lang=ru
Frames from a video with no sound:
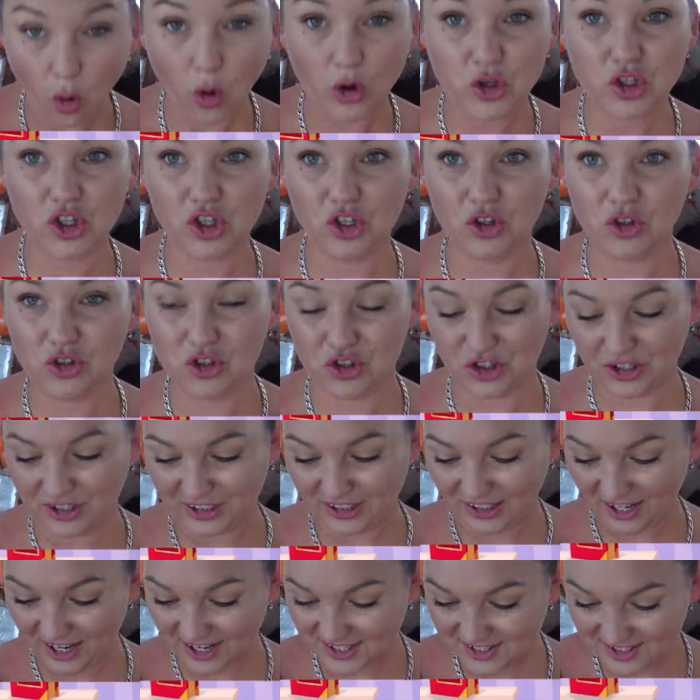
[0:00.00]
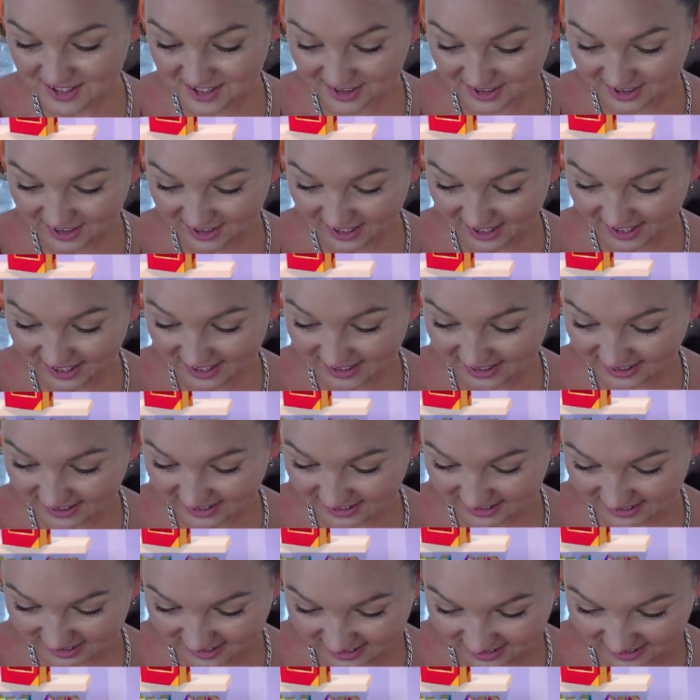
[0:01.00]
Очень-очень грязненькая,
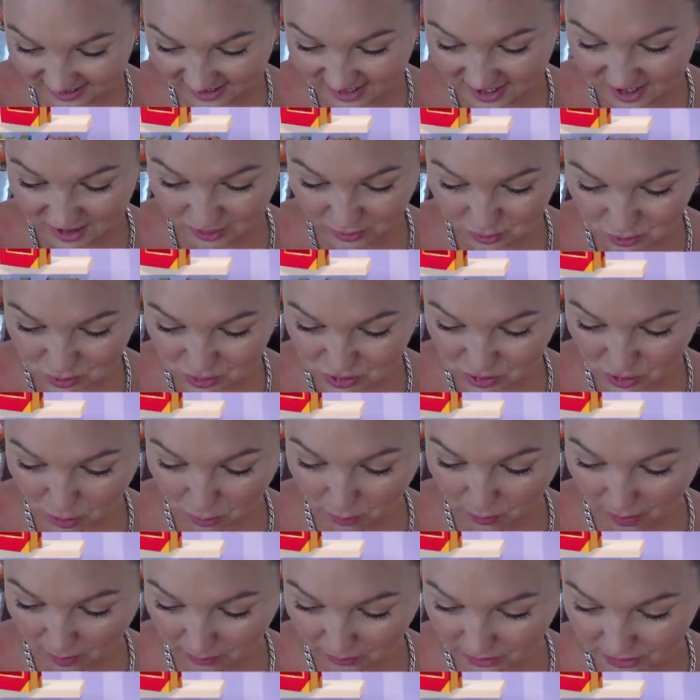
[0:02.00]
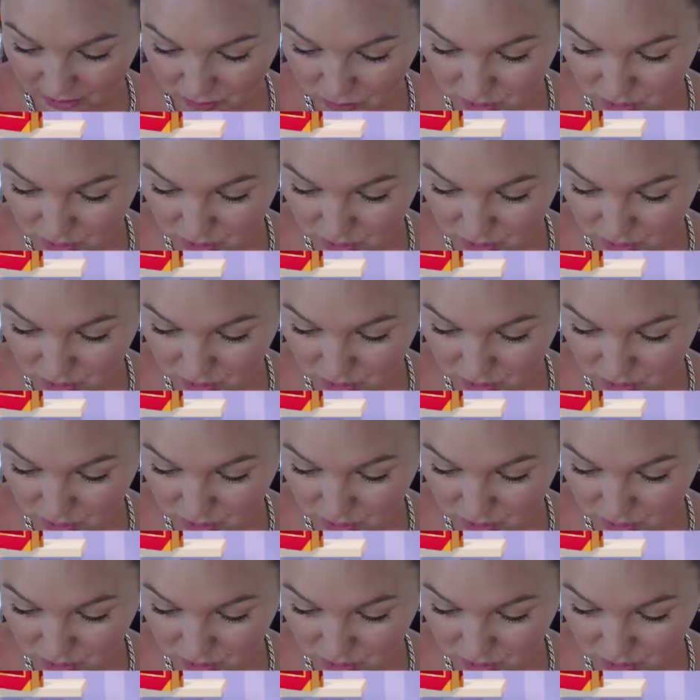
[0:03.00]
и нужно ее помыть.